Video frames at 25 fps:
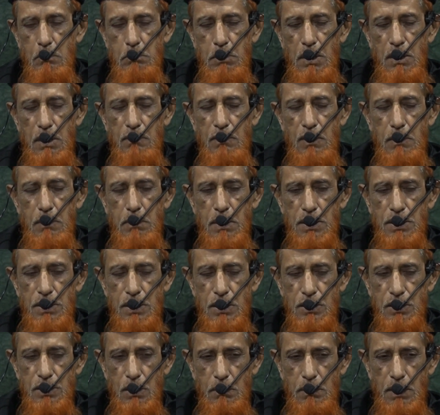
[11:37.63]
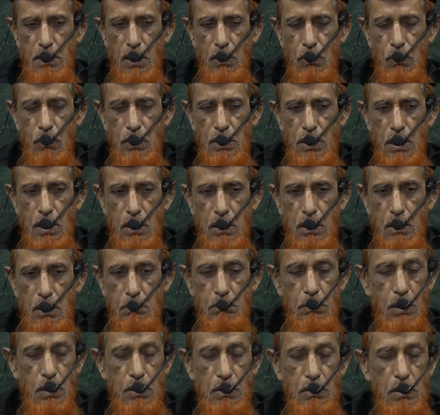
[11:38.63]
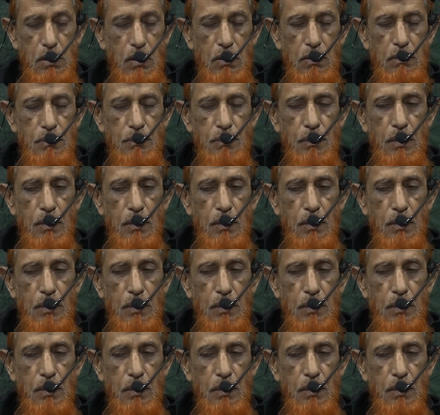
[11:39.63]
बीवी बच्चे सब अलग हो जाते मत जाओ